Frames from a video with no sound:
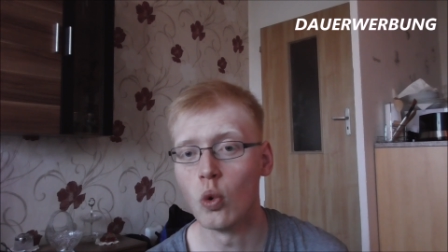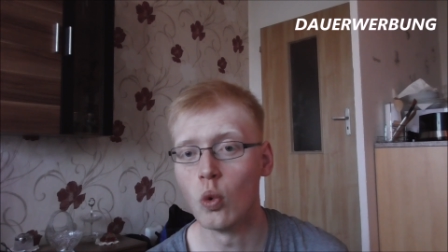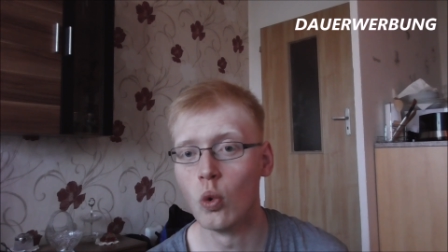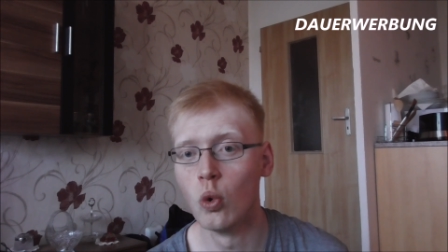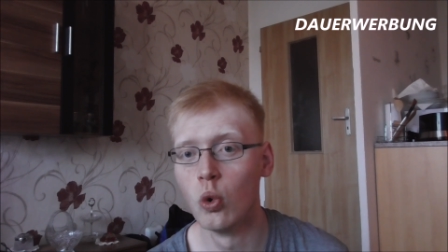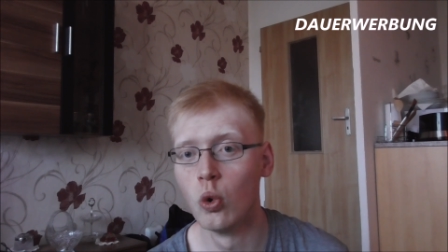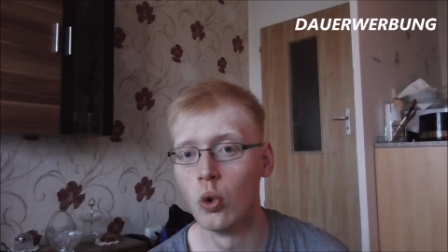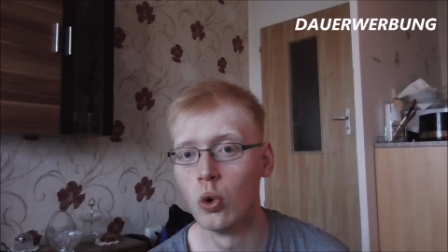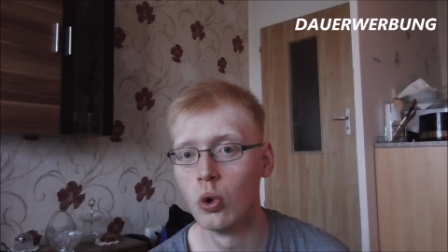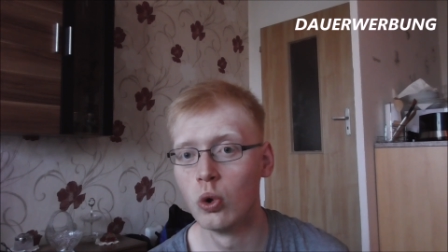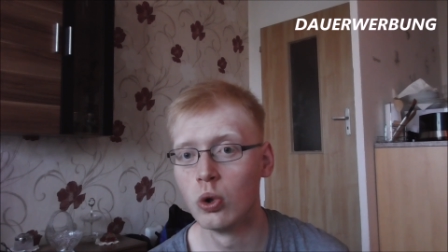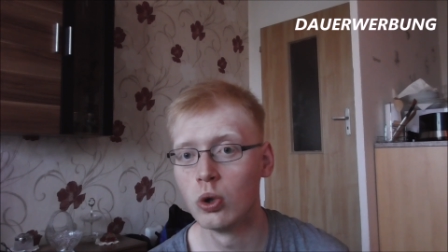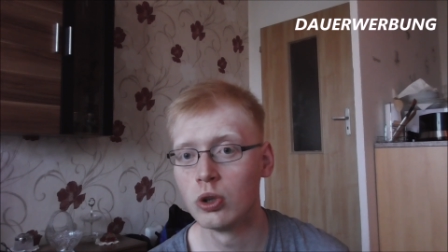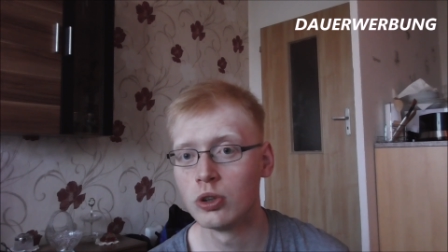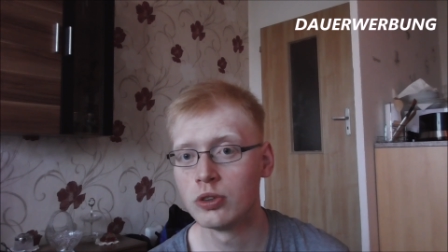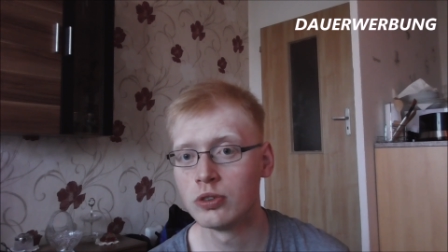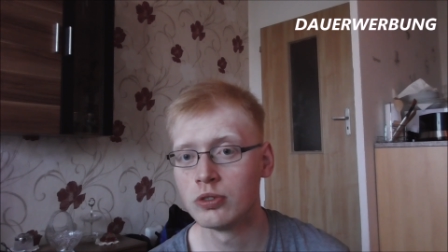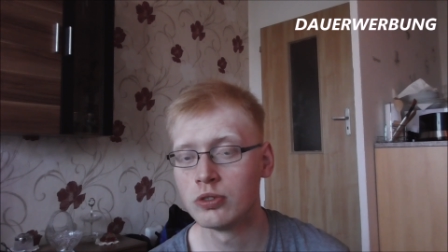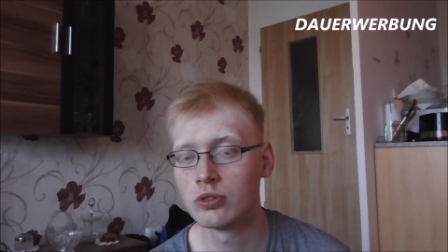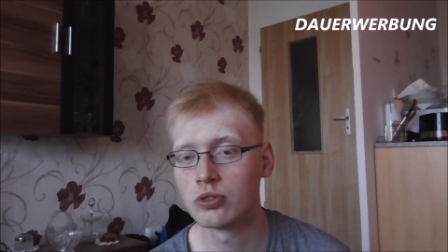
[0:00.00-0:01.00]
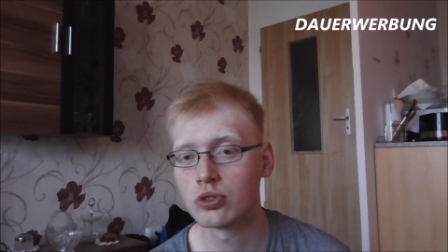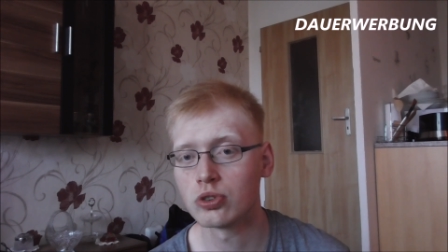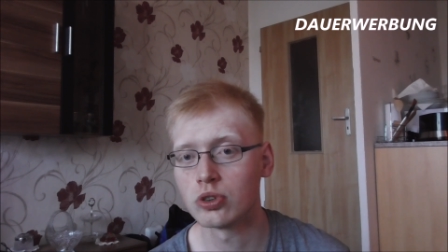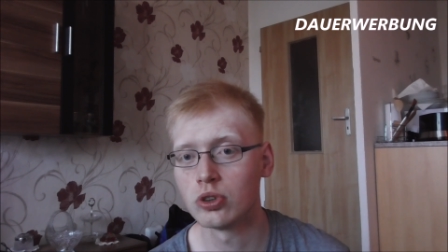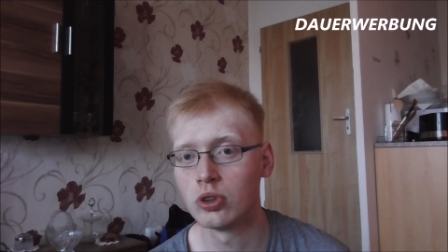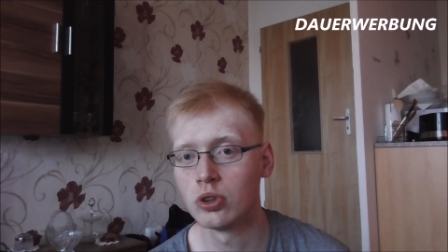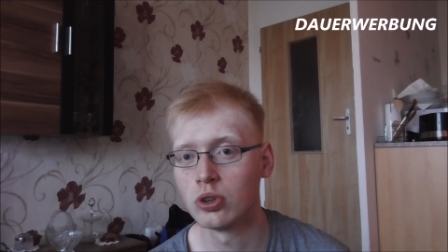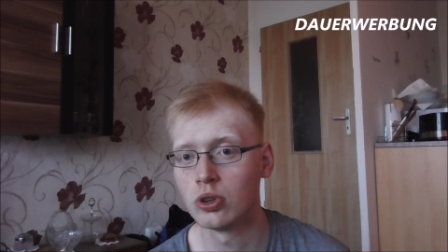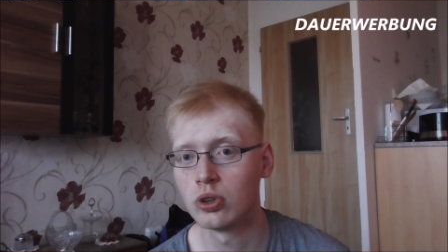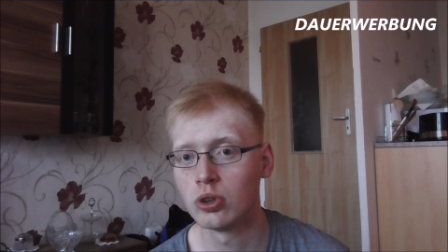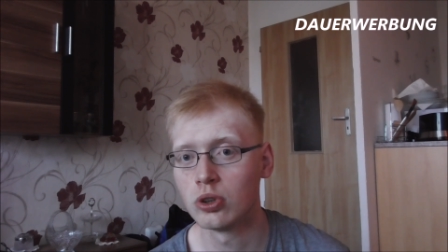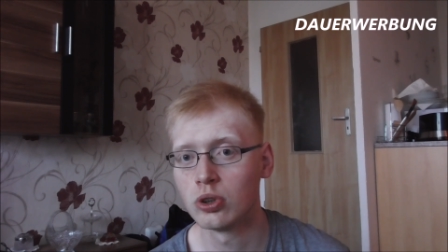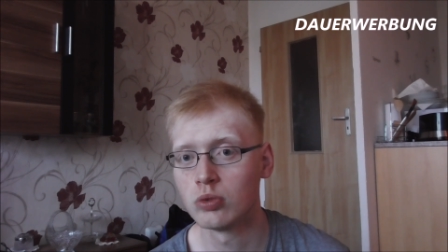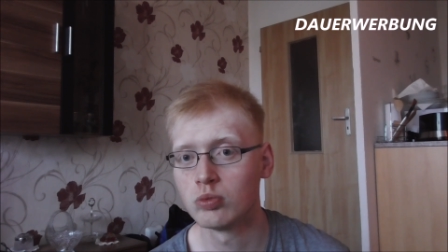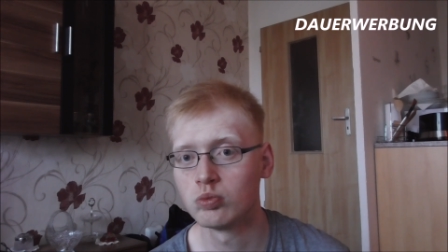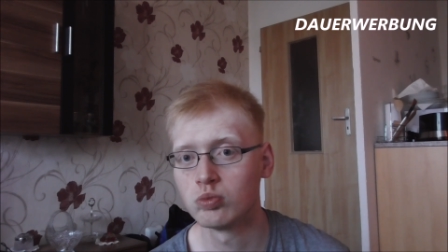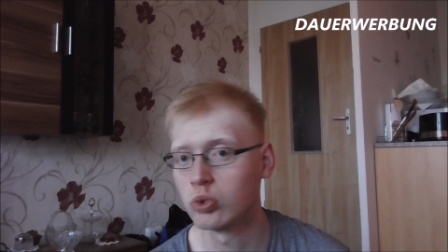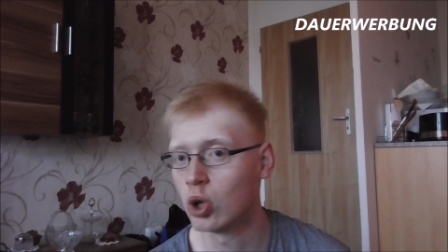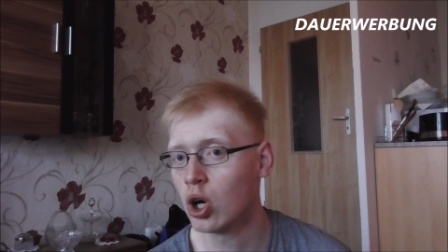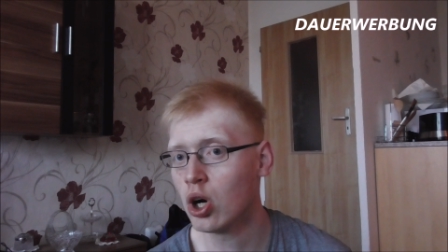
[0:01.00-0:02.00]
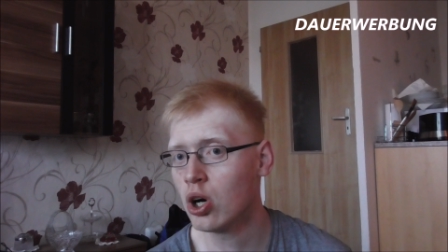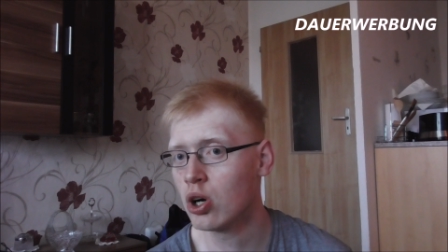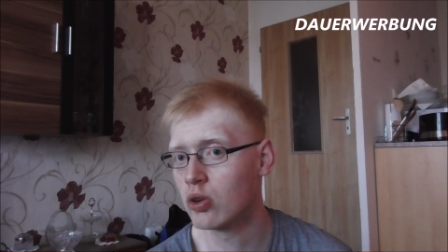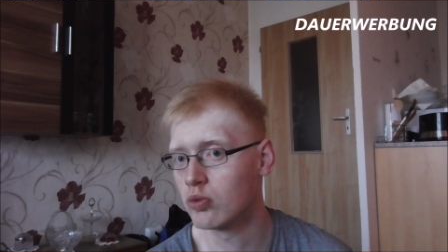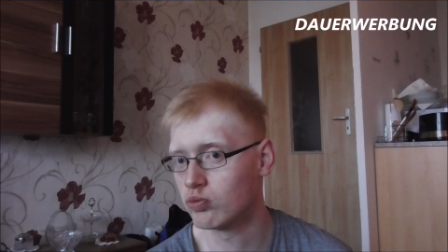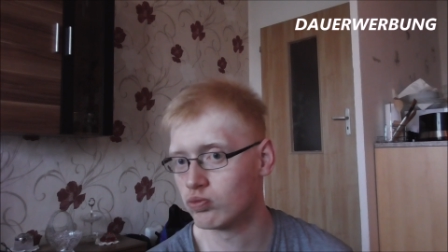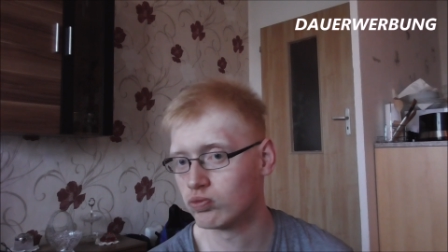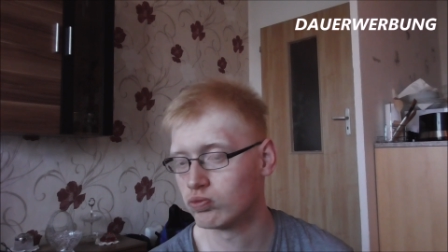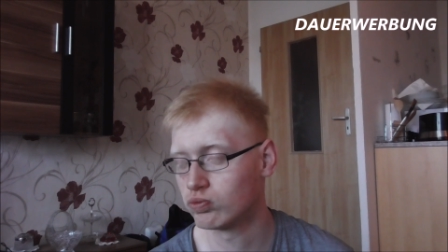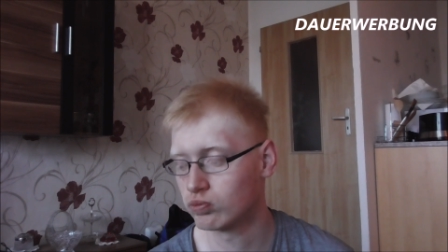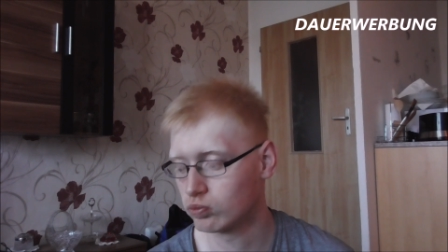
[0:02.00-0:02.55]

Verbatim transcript: Und äh, ja,